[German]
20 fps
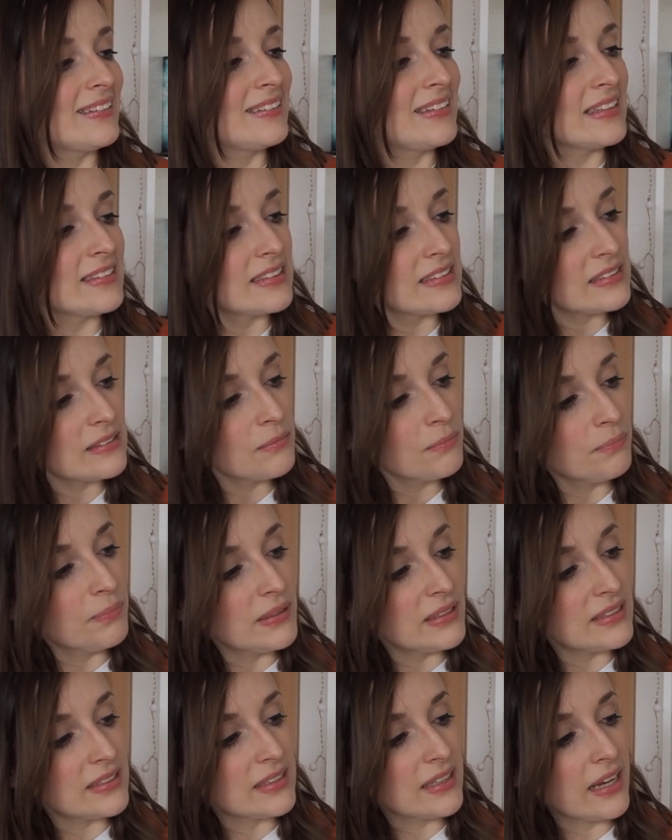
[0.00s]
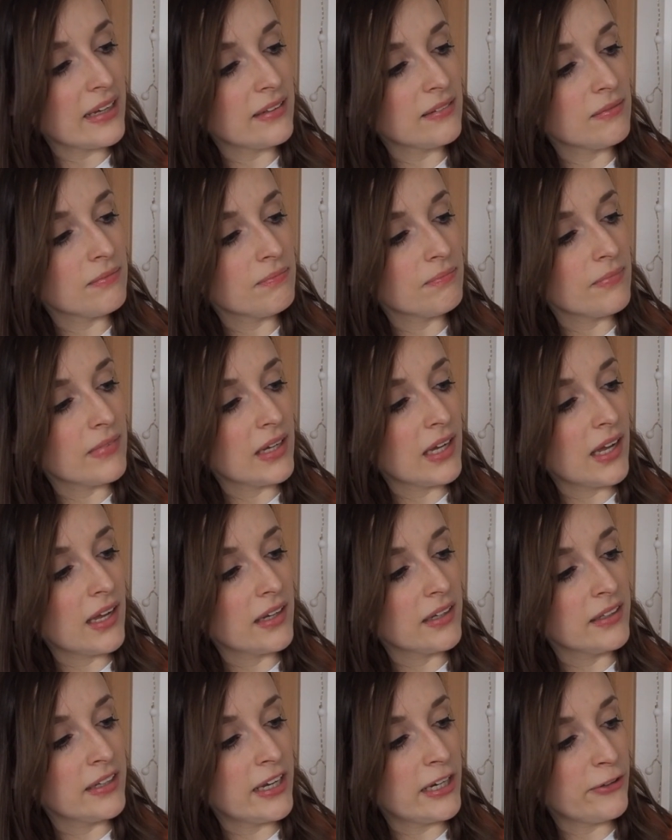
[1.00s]
Das ist ein bisschen
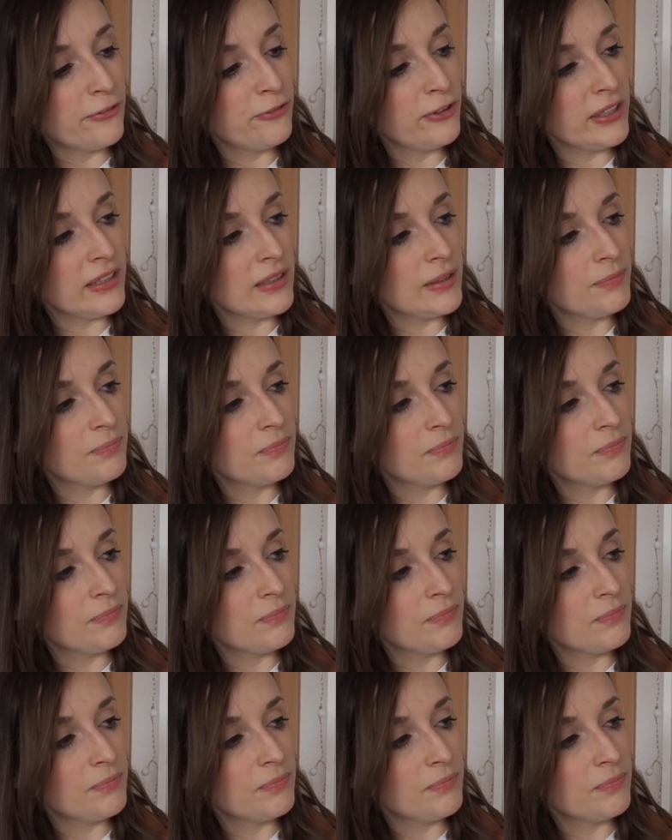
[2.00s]
nervig,